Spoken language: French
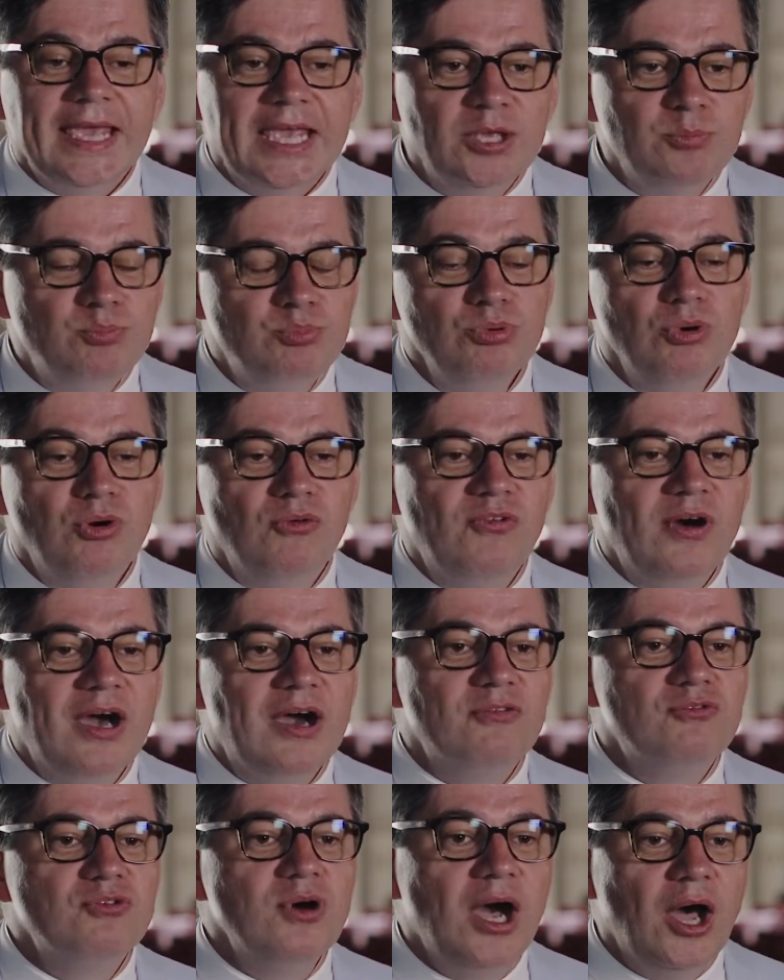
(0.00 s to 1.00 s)
Et puis, on
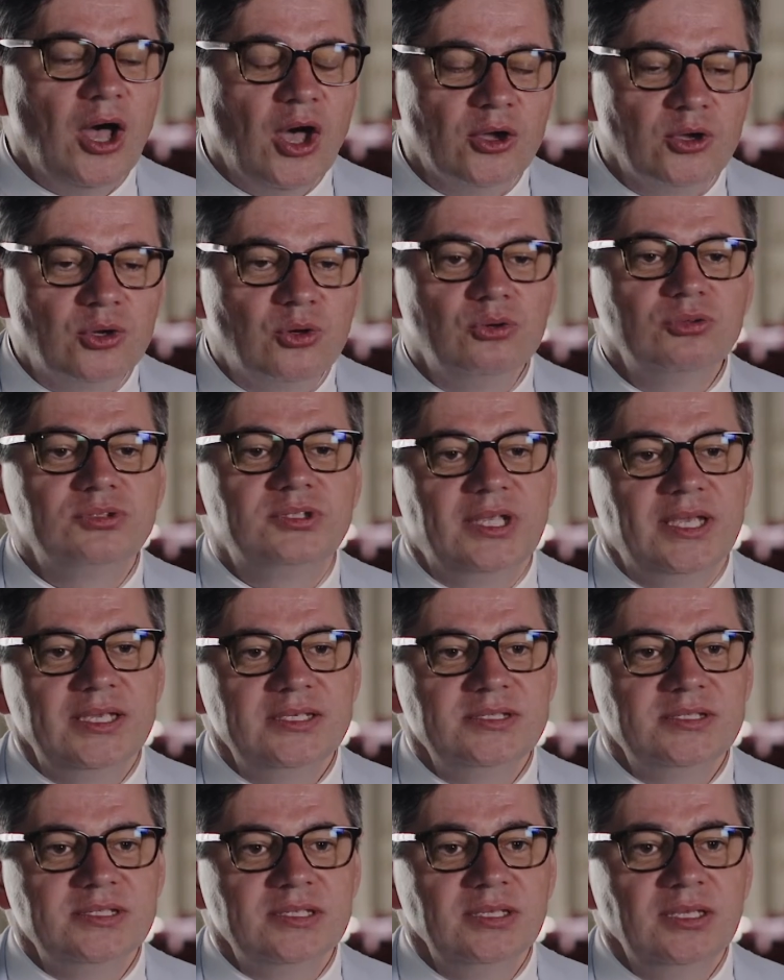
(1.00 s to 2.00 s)
va avoir un
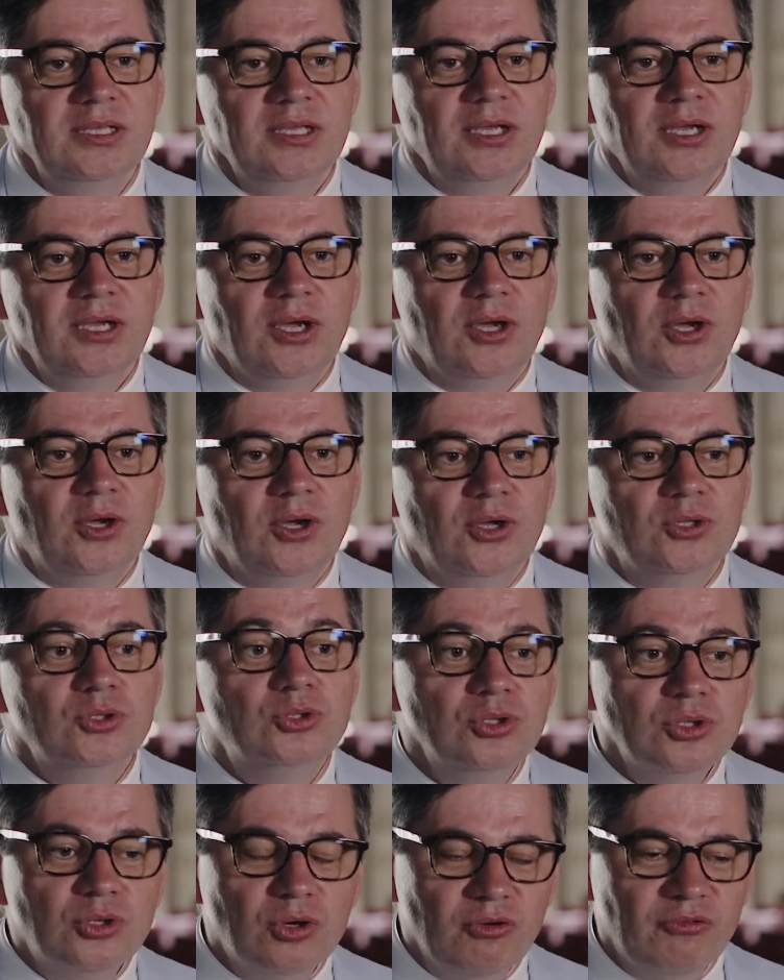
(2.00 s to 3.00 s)
contexte euh,
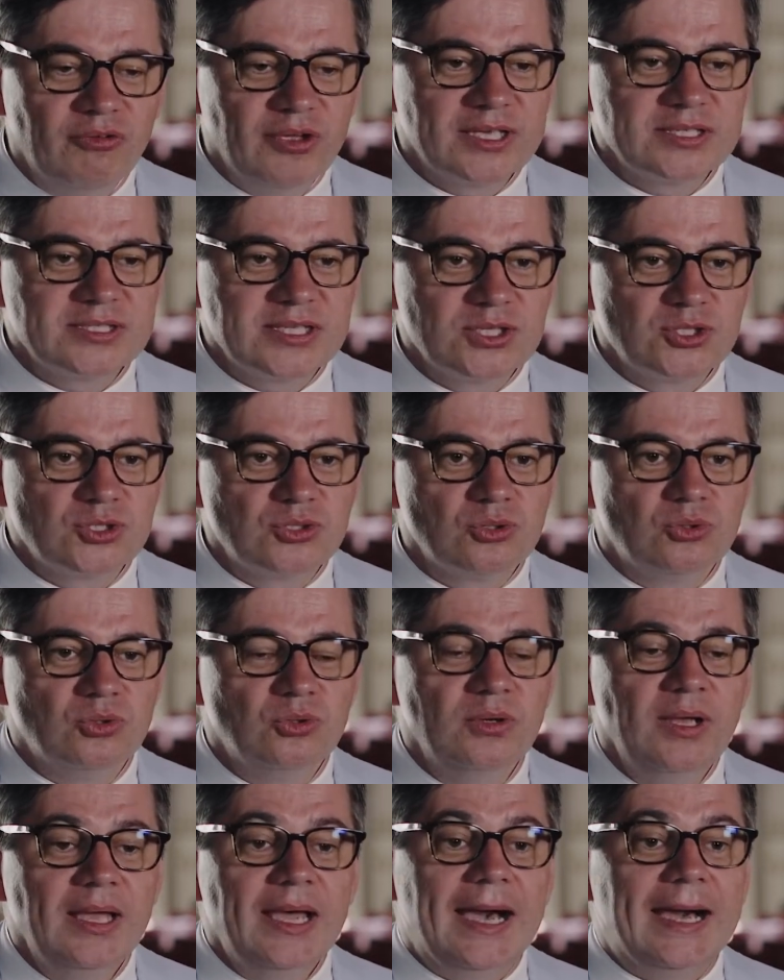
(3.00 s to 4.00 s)
de
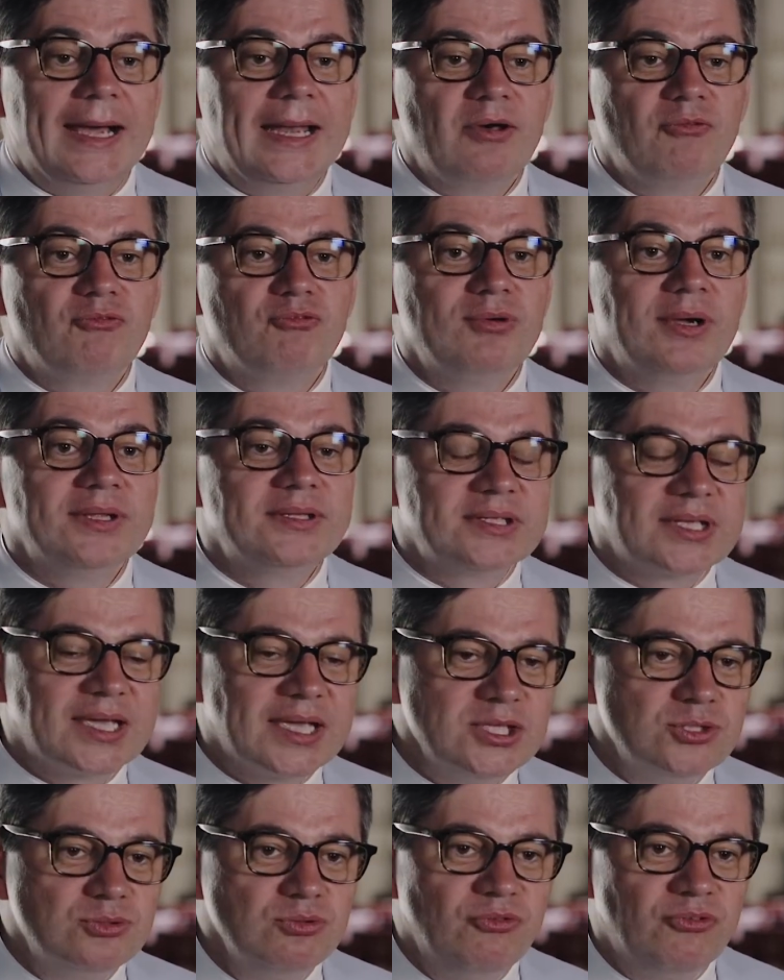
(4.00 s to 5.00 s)
conversations à la fois
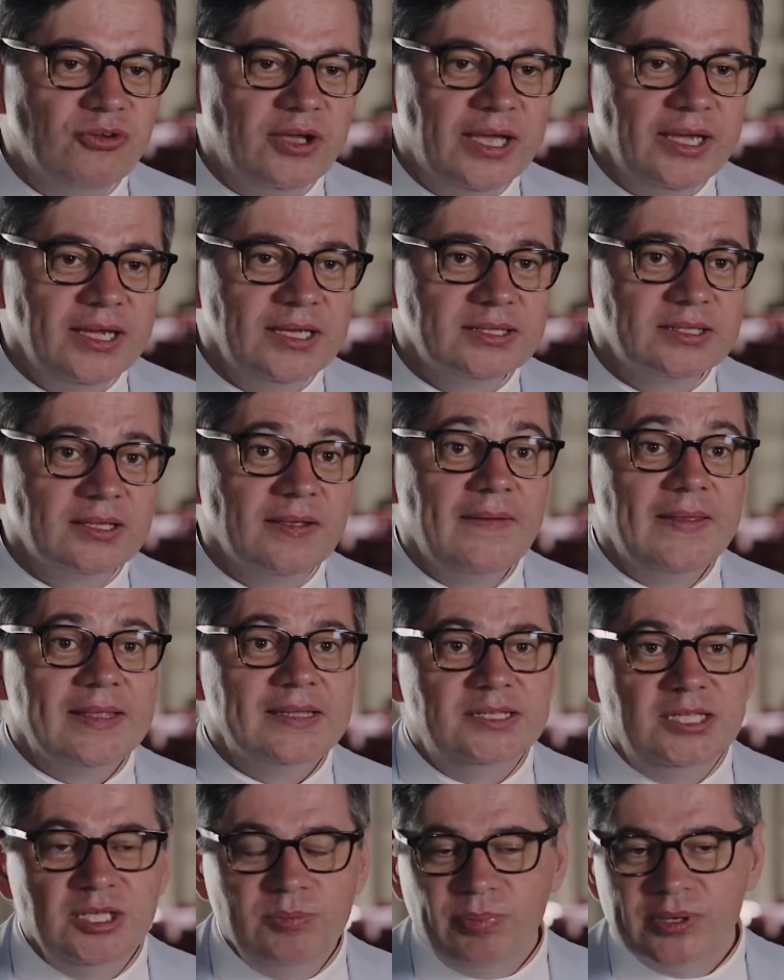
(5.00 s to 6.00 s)
très ouvertes,
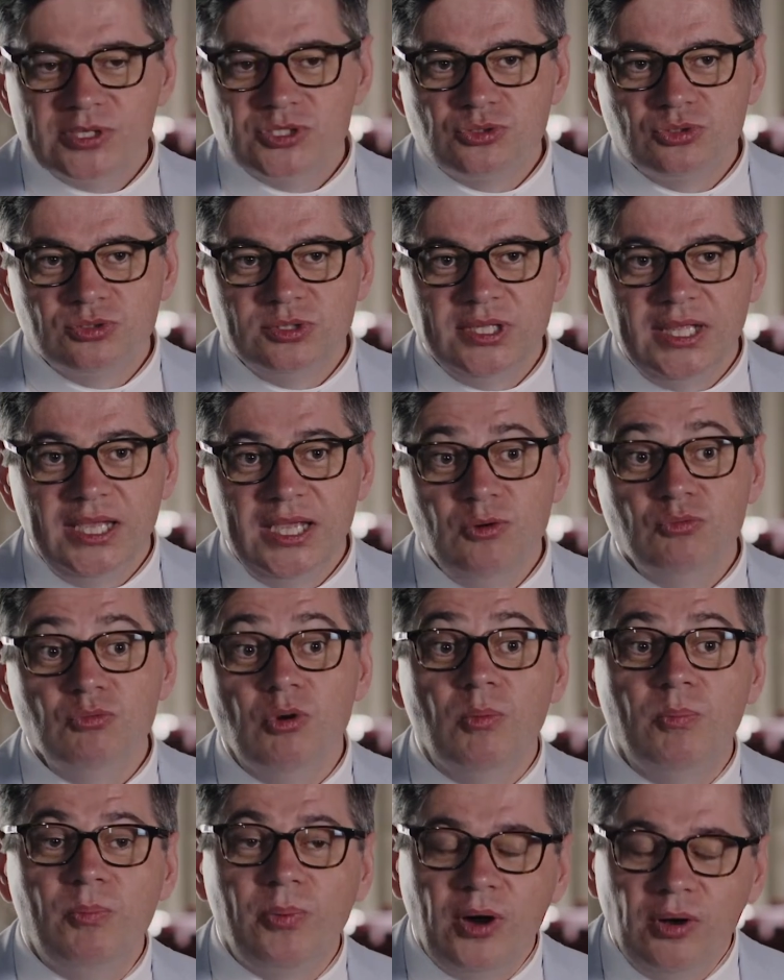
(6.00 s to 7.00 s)
dépassionnées,
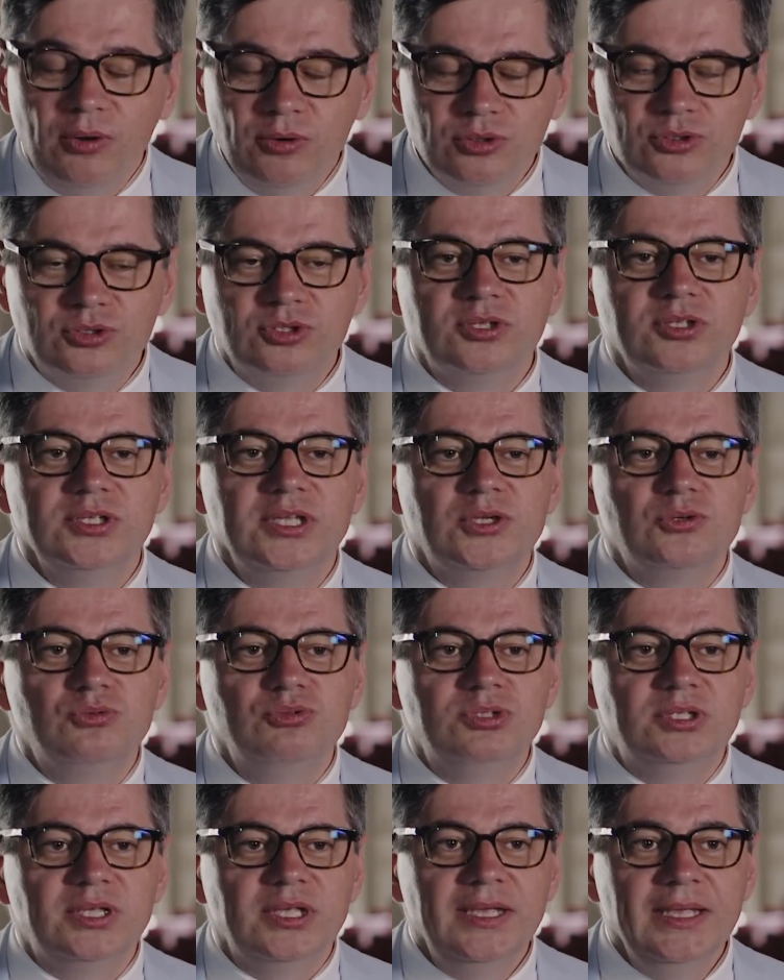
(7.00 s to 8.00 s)
où on prend le temps
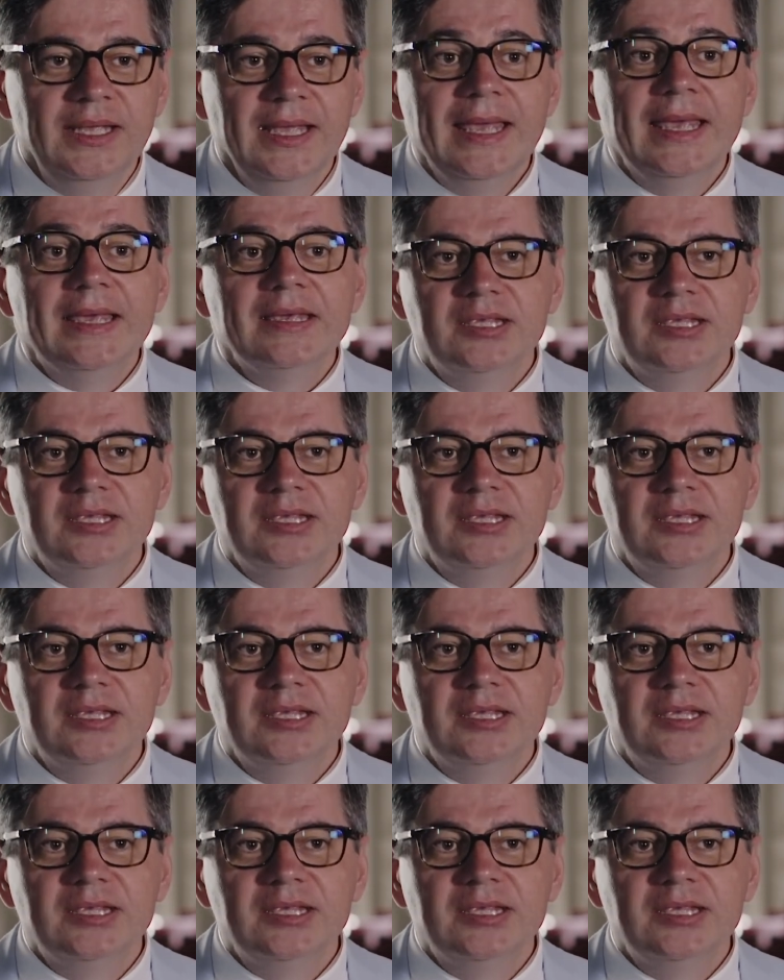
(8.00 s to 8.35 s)
d'écouter,